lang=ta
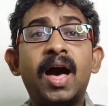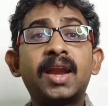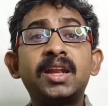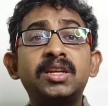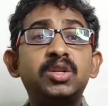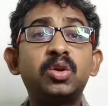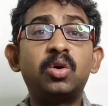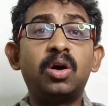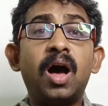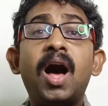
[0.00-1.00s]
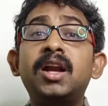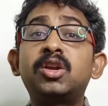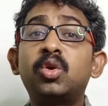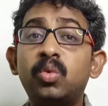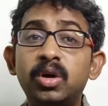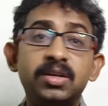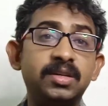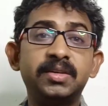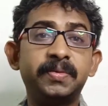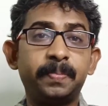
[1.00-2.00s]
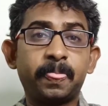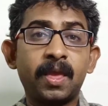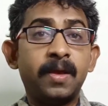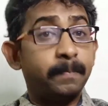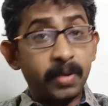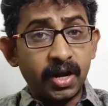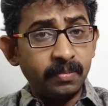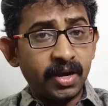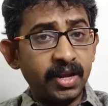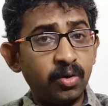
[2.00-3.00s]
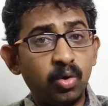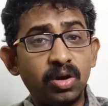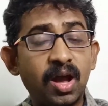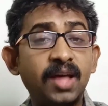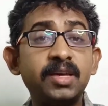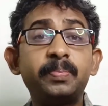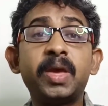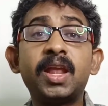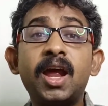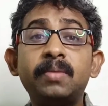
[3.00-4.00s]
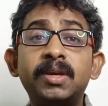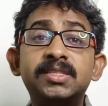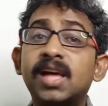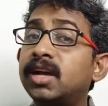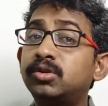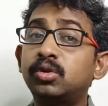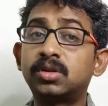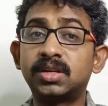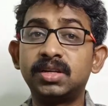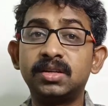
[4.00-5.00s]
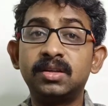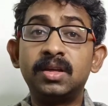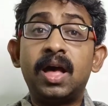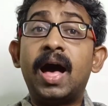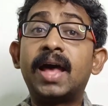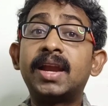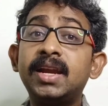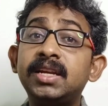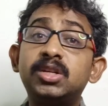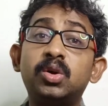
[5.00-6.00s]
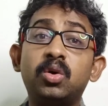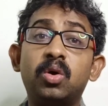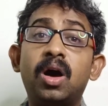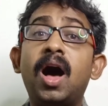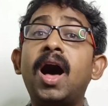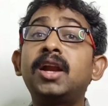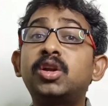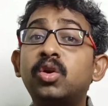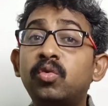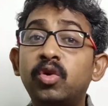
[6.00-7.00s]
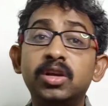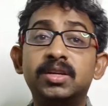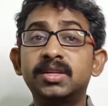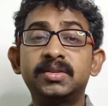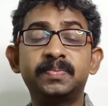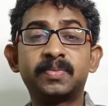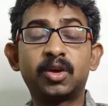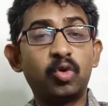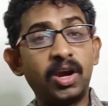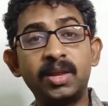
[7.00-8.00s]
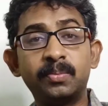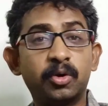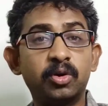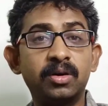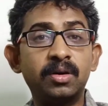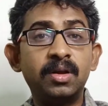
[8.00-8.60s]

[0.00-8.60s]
அறனென்றோ ஆன்றோ ஒழுக்கு பிறன்மனை நோக்காத பேராண்மை சான்றோர்க்கு அறனென்றோ ஆன்றோ ஒழுக்கு குரலின் பொருள்